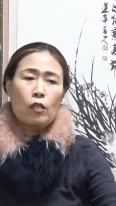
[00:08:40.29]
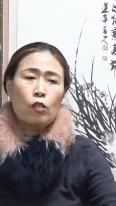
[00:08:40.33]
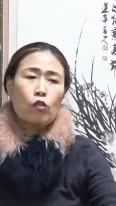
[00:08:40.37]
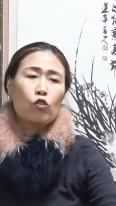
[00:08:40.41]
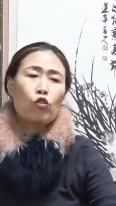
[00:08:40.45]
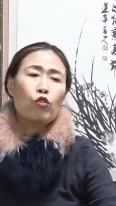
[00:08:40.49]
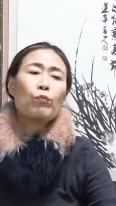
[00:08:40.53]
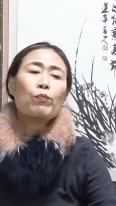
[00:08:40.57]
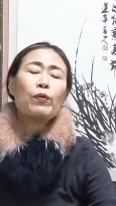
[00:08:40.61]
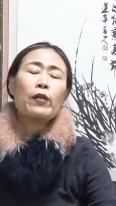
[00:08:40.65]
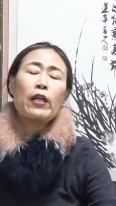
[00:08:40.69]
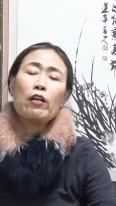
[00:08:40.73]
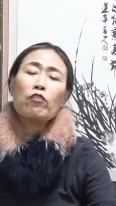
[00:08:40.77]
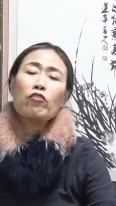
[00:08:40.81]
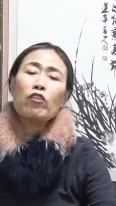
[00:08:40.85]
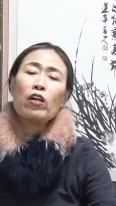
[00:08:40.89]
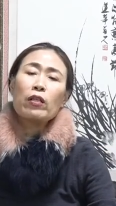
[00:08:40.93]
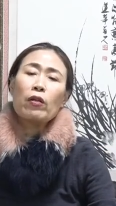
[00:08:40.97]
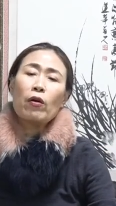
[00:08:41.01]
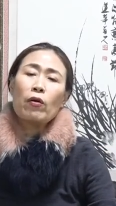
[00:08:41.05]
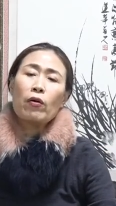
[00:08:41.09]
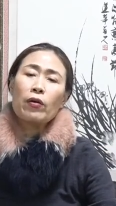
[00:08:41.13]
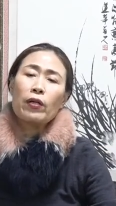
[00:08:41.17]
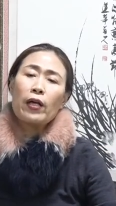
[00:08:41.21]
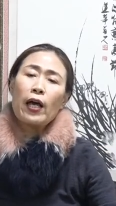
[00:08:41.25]
준비를 해줘야
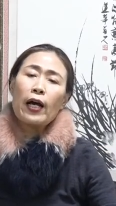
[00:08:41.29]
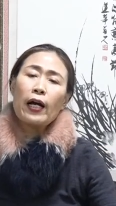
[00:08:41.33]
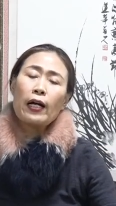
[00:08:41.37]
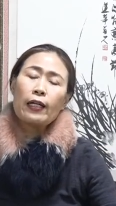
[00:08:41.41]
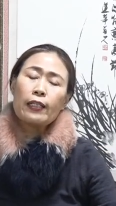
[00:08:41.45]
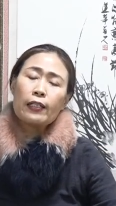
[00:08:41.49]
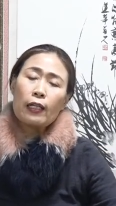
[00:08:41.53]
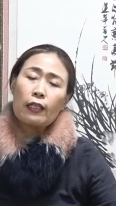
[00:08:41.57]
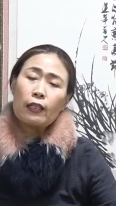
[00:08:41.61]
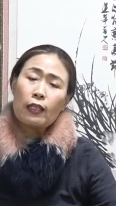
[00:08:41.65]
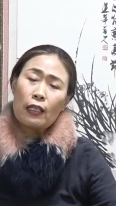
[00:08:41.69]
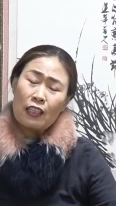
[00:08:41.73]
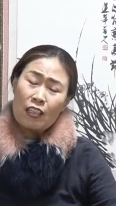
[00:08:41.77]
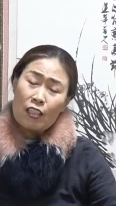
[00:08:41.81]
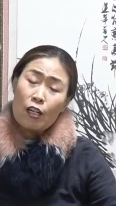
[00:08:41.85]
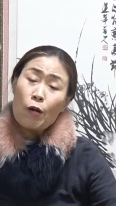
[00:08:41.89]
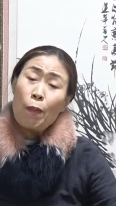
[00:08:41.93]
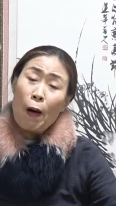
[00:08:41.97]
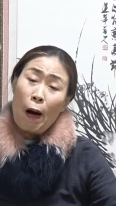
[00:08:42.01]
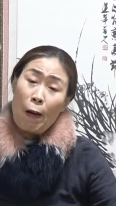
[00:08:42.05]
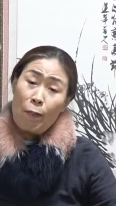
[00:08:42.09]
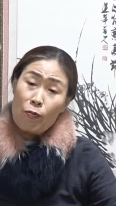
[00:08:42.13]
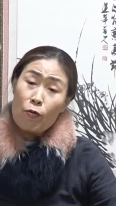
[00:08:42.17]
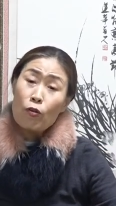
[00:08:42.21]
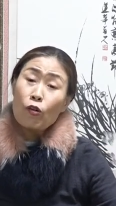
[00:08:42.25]
돼요. 얘가 이제 늘
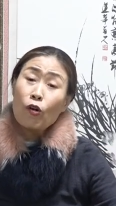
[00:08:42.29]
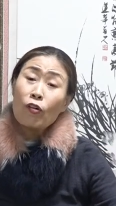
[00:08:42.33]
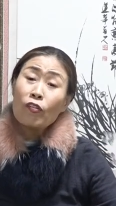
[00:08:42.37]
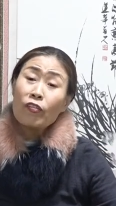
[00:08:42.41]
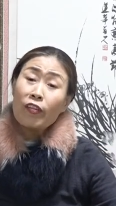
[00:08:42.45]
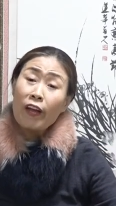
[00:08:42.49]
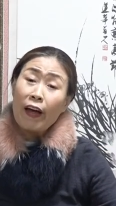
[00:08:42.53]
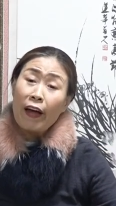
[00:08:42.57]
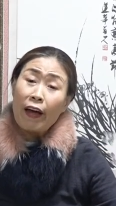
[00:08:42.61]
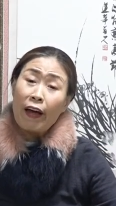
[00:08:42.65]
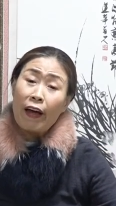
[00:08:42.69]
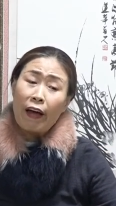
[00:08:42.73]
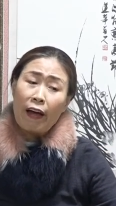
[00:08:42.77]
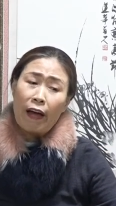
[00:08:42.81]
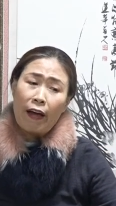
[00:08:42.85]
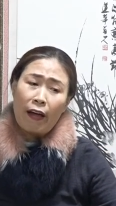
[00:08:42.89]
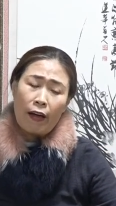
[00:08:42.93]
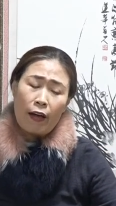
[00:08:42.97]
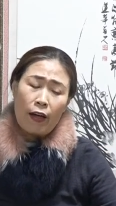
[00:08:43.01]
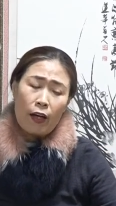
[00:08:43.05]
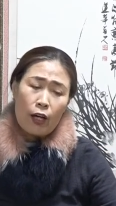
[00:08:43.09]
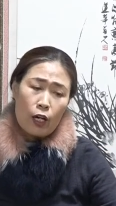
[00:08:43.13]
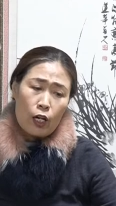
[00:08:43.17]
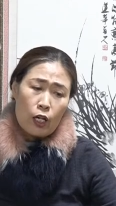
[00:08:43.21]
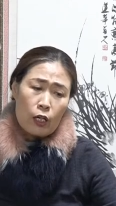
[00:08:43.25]
바쁠
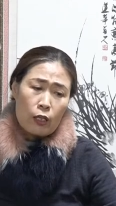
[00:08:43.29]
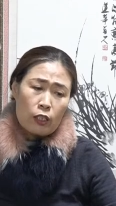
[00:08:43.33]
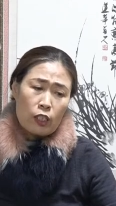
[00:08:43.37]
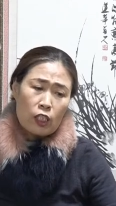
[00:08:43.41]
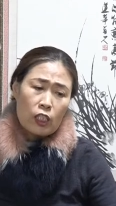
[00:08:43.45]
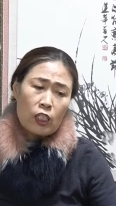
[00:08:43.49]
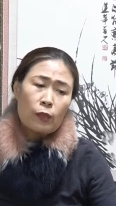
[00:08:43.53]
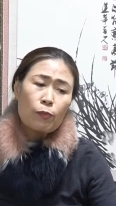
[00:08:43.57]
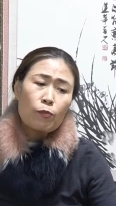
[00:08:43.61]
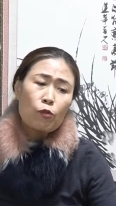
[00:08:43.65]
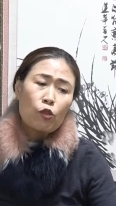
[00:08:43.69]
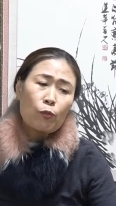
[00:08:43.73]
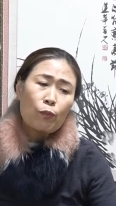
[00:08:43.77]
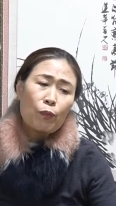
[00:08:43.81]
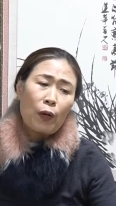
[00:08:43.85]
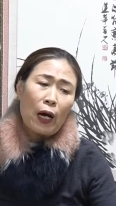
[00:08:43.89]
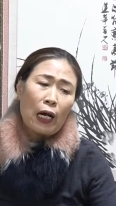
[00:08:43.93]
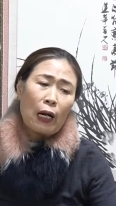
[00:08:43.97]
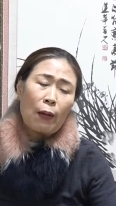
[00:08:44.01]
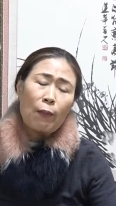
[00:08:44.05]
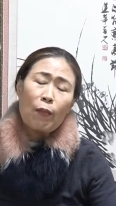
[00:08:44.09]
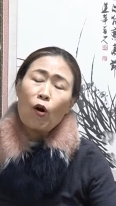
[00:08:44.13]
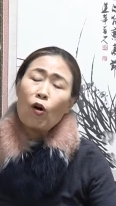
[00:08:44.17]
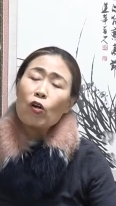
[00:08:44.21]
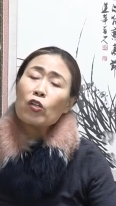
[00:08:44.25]
건데 지금 준비
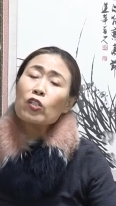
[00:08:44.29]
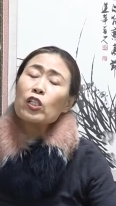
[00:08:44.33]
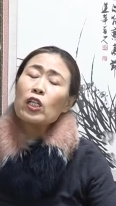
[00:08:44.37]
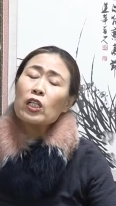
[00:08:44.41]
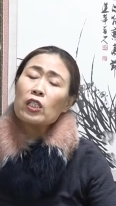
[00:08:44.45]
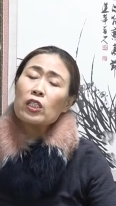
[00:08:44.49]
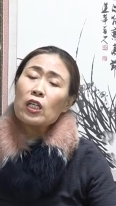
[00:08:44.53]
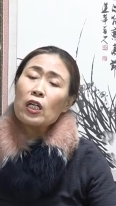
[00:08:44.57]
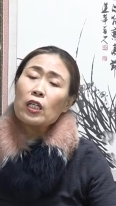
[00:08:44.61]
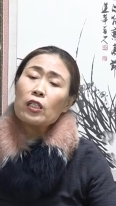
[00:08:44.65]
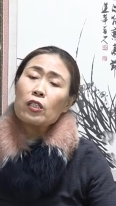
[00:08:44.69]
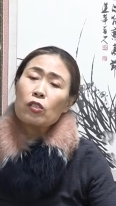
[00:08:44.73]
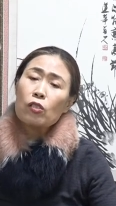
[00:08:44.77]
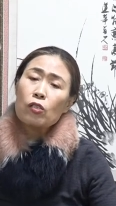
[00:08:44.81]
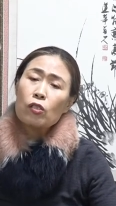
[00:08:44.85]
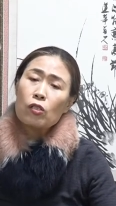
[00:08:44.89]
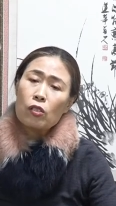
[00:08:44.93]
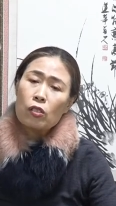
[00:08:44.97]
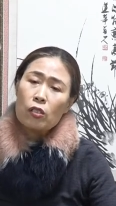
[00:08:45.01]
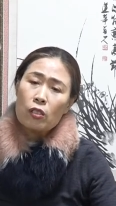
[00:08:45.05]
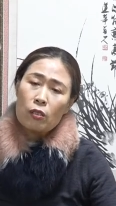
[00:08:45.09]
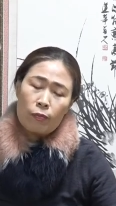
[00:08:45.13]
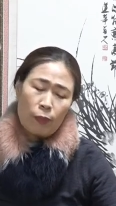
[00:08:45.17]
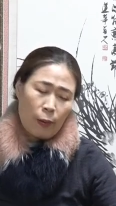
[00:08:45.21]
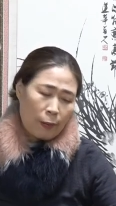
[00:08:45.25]
안 하면 언제 이제
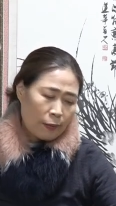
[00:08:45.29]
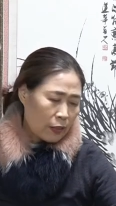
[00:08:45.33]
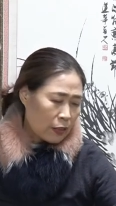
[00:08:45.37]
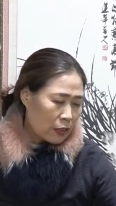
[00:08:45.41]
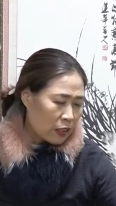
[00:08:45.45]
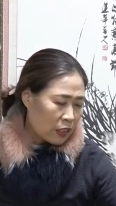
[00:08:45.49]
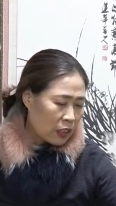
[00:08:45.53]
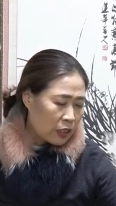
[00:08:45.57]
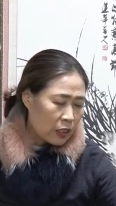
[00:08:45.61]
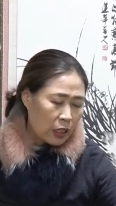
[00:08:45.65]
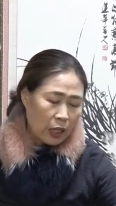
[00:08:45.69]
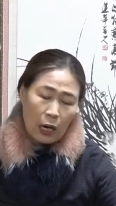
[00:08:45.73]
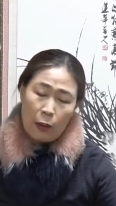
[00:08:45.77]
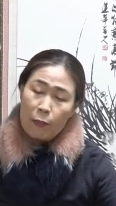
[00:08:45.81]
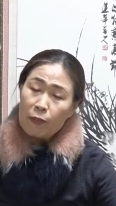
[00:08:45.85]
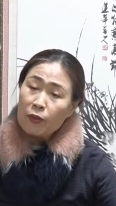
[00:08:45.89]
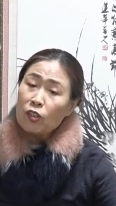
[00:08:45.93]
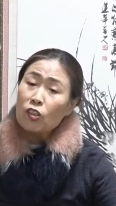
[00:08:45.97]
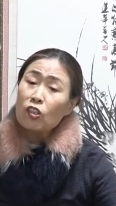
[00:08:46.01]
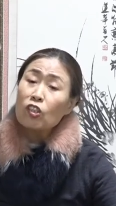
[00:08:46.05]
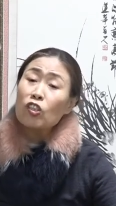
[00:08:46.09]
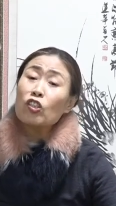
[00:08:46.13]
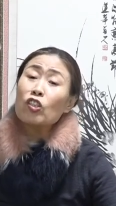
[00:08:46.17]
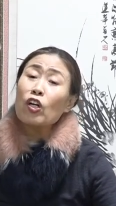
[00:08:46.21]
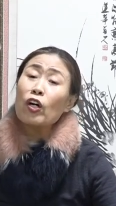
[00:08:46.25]
막 그때
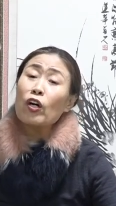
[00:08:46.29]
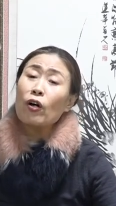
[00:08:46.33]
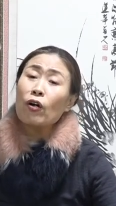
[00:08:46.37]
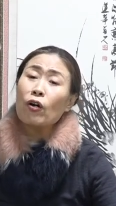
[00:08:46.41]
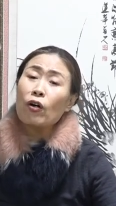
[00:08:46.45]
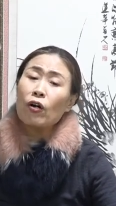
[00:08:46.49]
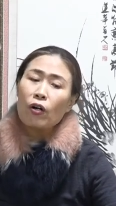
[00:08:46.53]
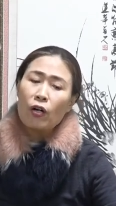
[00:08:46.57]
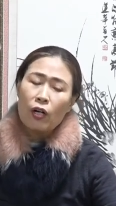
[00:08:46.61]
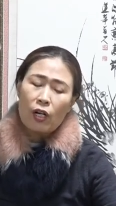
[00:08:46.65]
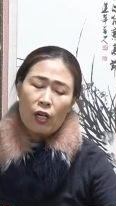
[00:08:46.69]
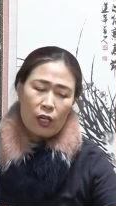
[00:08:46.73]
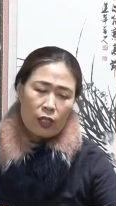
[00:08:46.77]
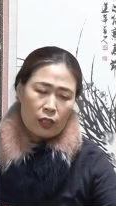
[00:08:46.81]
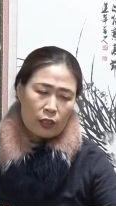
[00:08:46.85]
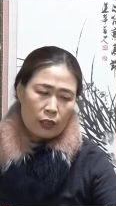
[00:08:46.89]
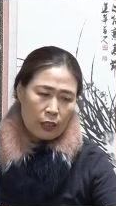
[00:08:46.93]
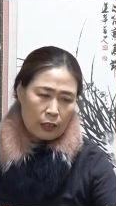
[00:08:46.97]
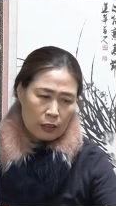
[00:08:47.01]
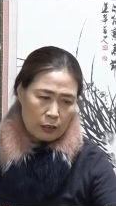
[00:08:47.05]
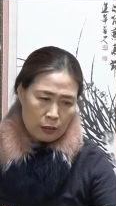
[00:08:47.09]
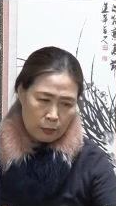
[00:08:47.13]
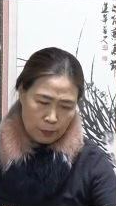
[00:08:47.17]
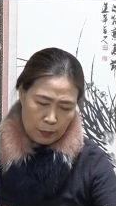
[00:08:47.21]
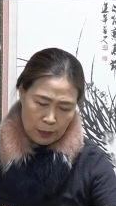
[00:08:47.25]
가면 늦어요.
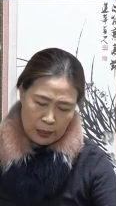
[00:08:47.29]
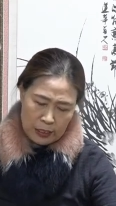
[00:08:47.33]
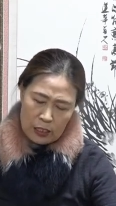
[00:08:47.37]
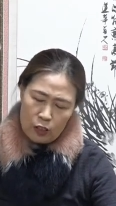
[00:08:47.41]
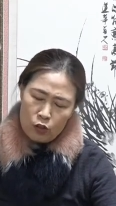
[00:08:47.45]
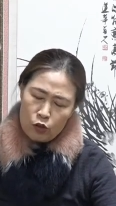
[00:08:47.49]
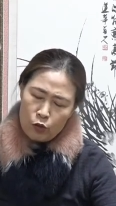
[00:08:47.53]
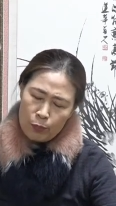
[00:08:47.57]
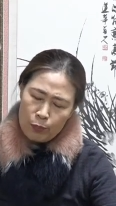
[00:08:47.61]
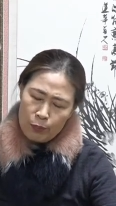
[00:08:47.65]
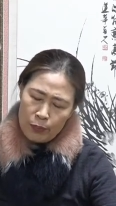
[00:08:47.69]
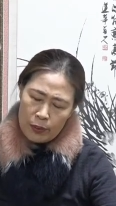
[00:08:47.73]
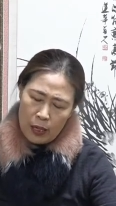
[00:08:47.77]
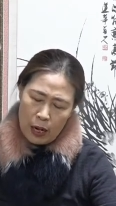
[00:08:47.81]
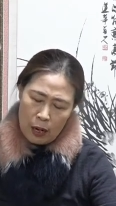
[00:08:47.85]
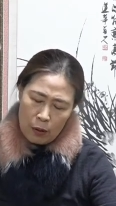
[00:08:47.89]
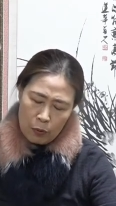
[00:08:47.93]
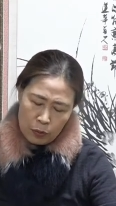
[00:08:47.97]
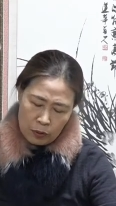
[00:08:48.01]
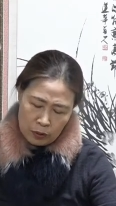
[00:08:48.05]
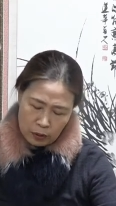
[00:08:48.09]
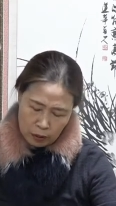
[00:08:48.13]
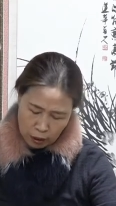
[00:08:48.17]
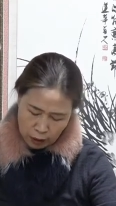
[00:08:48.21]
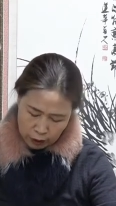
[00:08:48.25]
그러니까 미리 준비를
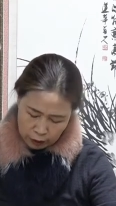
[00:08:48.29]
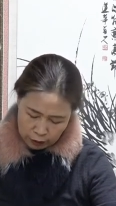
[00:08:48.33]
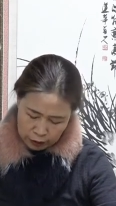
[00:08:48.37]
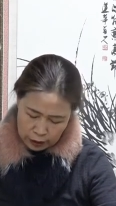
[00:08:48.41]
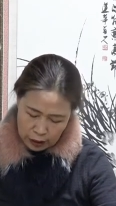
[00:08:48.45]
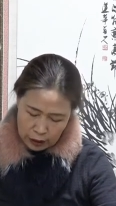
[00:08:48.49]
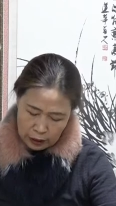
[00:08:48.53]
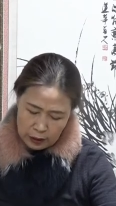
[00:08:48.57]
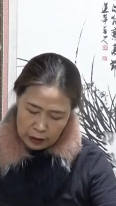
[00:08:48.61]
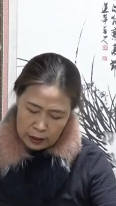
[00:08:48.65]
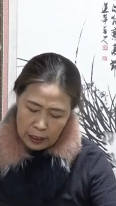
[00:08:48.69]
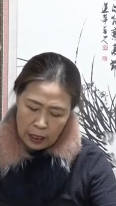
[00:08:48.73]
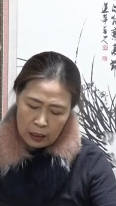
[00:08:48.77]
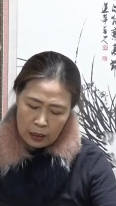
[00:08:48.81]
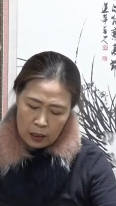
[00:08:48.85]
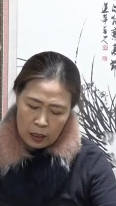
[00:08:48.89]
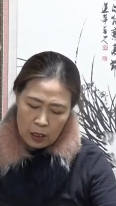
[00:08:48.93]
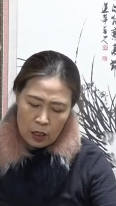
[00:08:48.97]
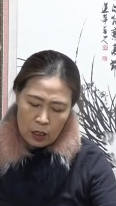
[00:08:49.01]
하고 그냥 그냥